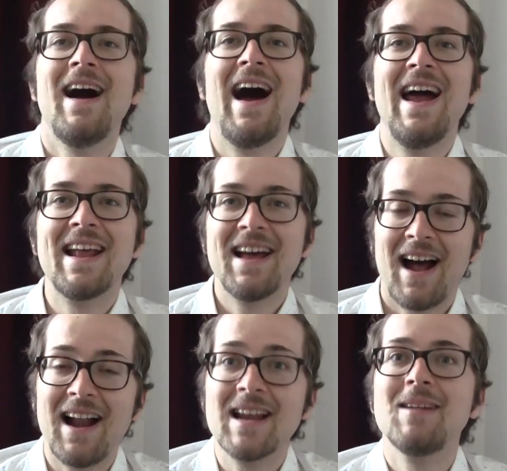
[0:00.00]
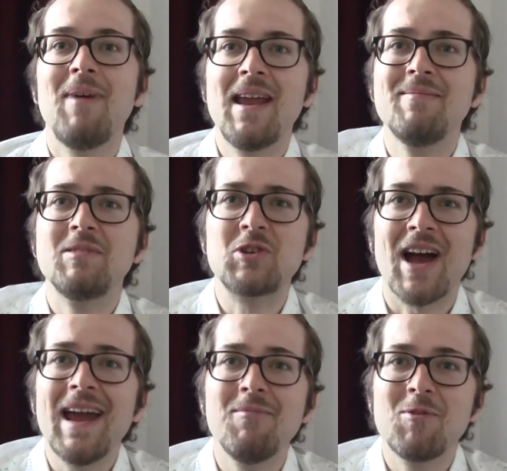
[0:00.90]
Eine allgemeine
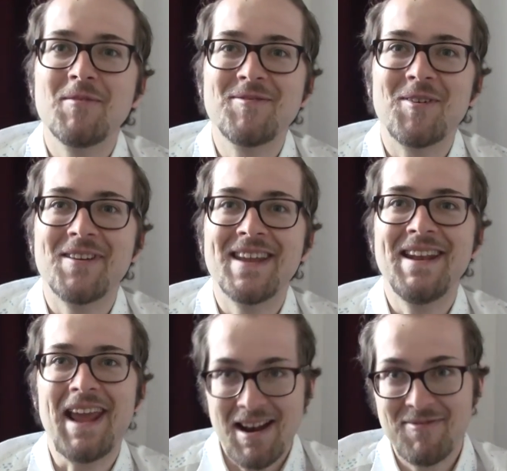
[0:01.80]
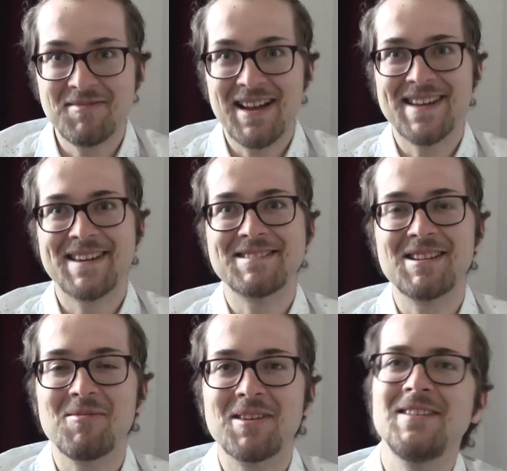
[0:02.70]
Beschreibung von den Elfen kann ich jetzt,
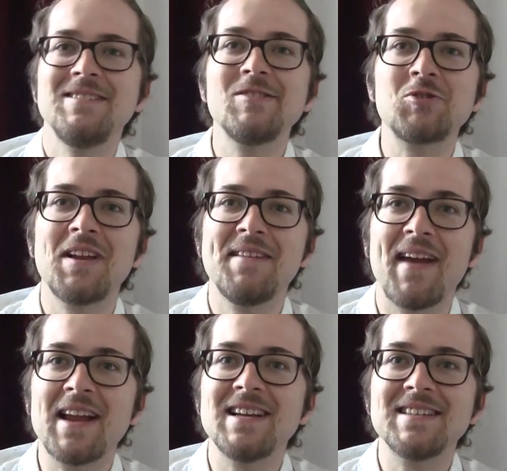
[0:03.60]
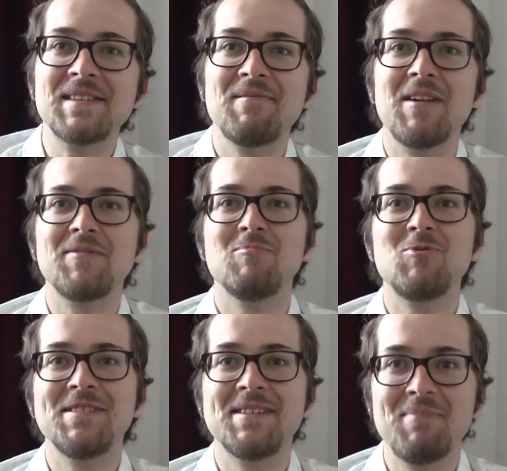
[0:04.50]
glaube ich, an dieser Stelle weglassen, weil
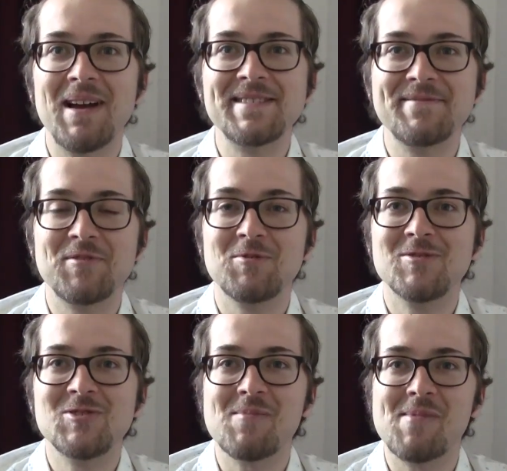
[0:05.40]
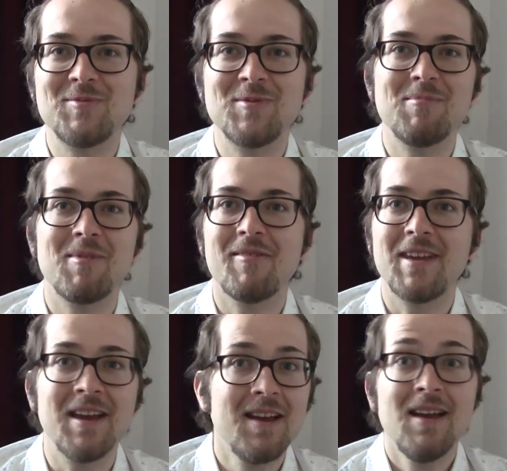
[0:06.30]
vermutlich die meisten von uns schon mal Filme
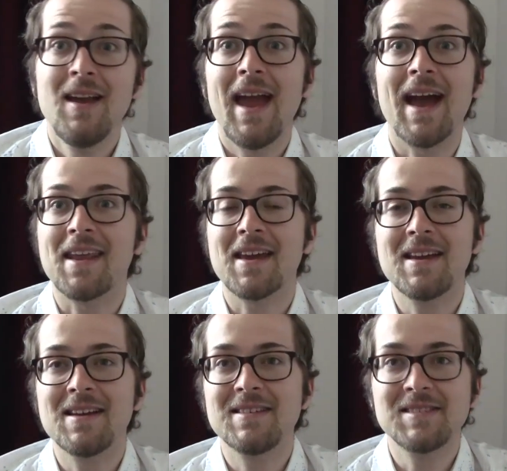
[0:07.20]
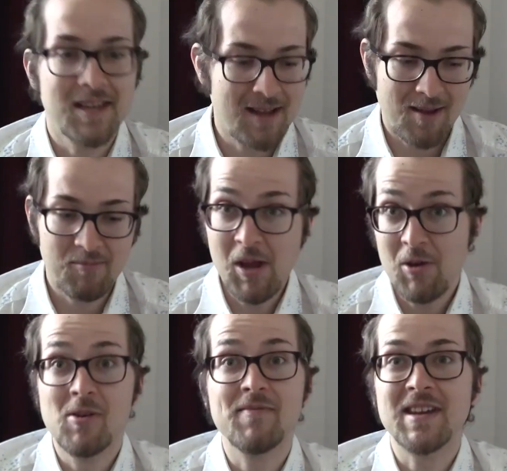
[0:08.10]
wie Herr der Ringe gesehen haben,
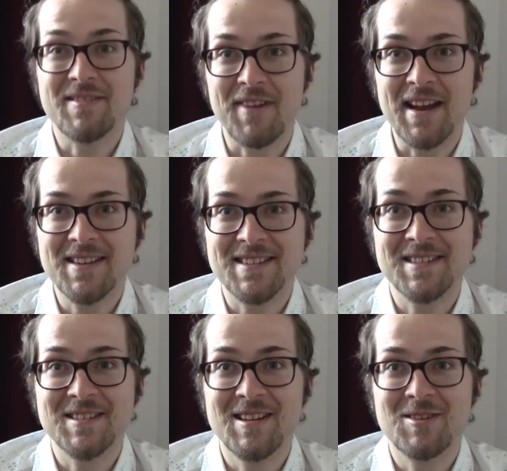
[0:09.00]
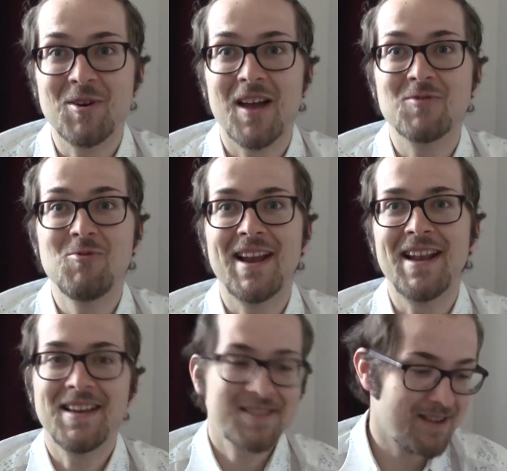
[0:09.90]
irgendwelche Fantasy-Literatur
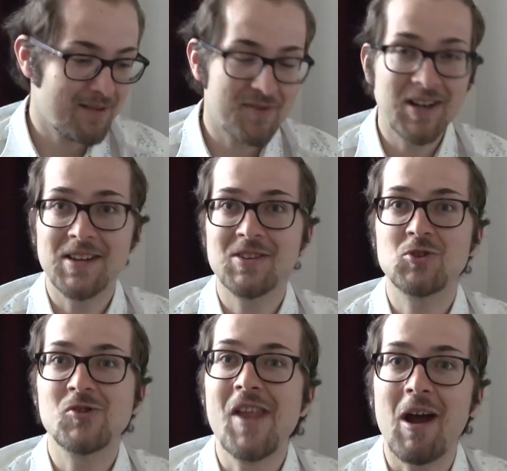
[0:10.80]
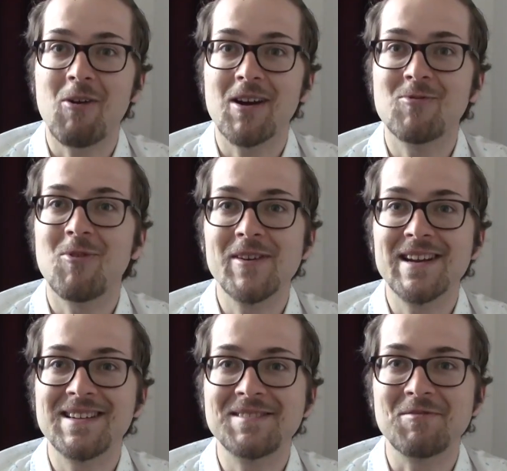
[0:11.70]
gelesen haben, vielleicht die Shannara
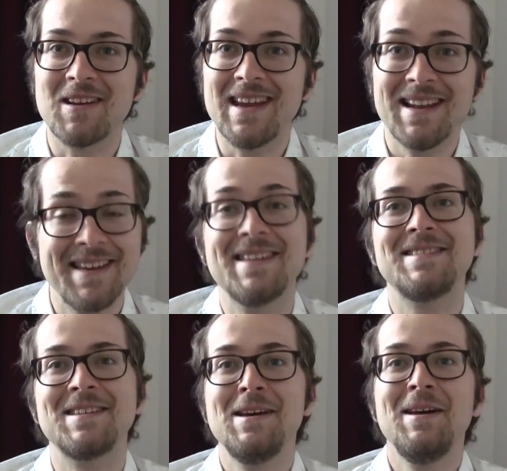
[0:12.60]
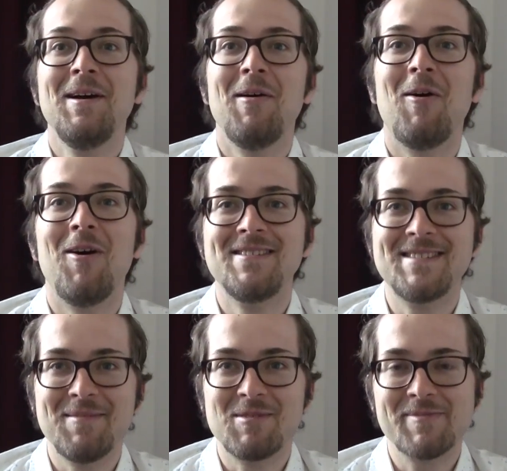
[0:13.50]
Chronicles oder ähnliches und
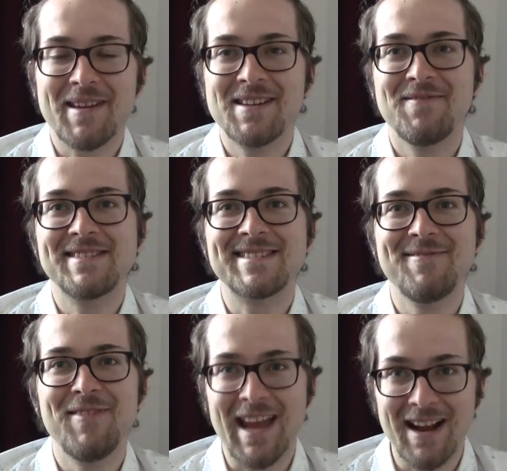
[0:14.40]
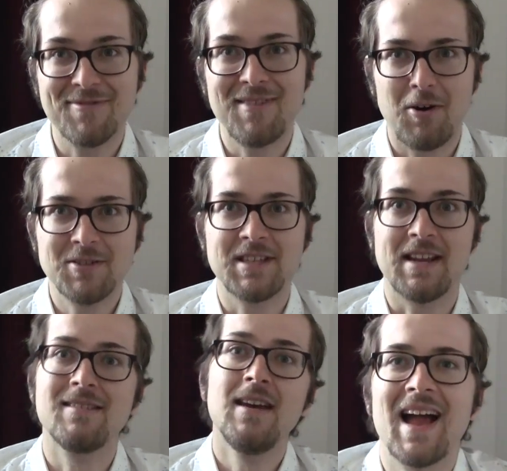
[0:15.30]
dementsprechend wissen, wie Elfen
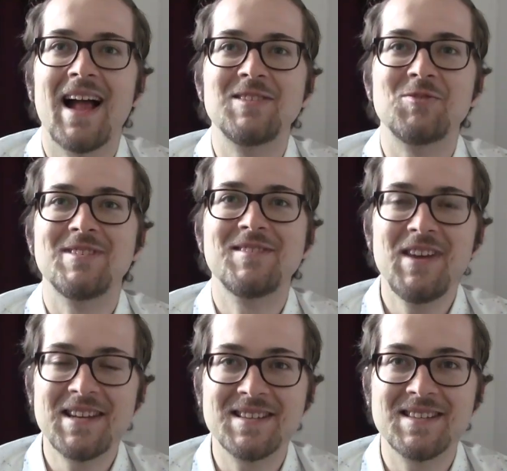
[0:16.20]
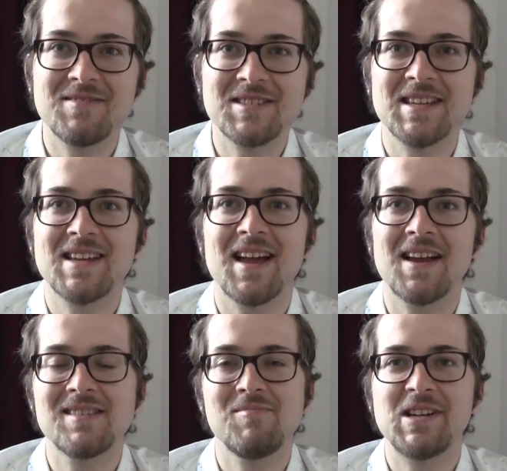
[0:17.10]
aussehen. Also das Wichtigste, was dein
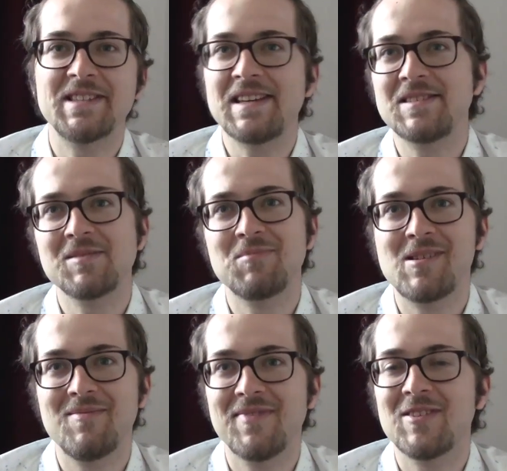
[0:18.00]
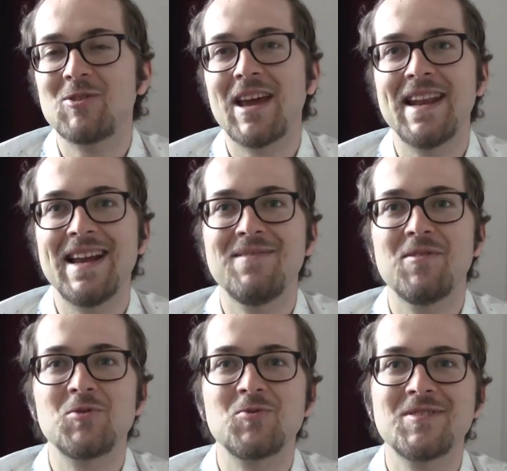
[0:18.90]
Charakter mal als erstes bekommt, wenn du dir einen Elf
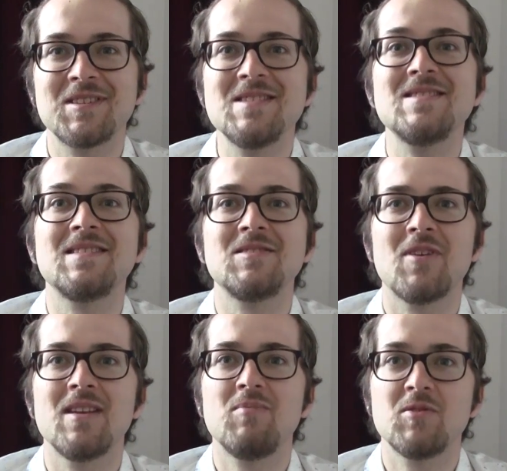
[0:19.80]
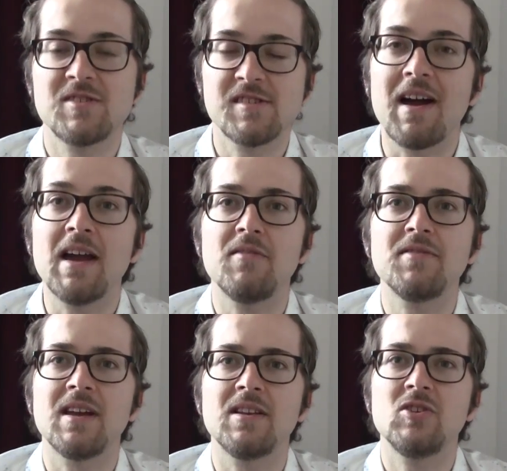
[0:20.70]
aussuchst, ist, dass du eine Plus 2 auf
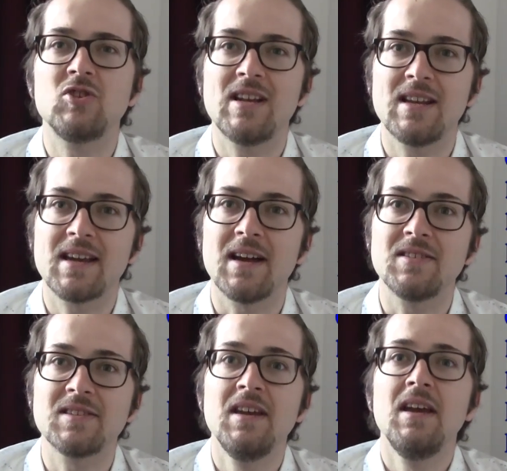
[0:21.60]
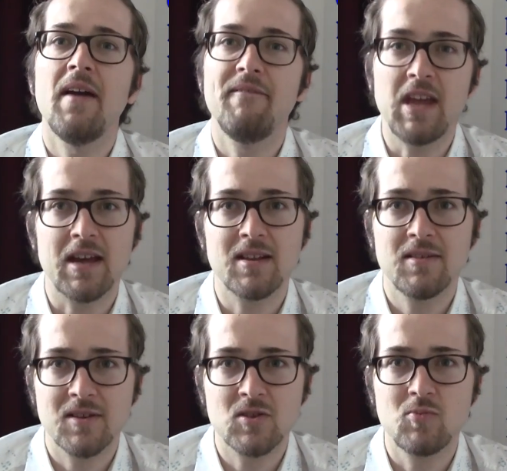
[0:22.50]
deinen Geschicklichkeitswert
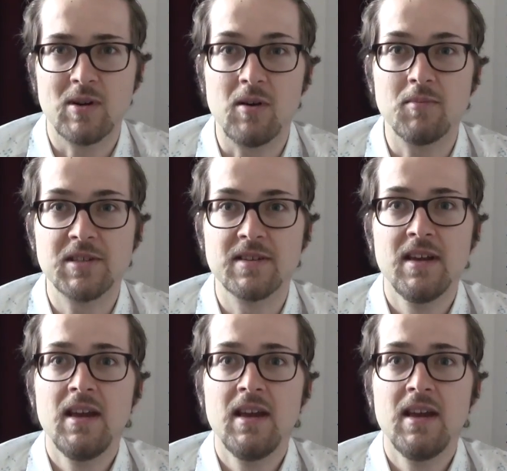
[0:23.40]
dazu bekommst.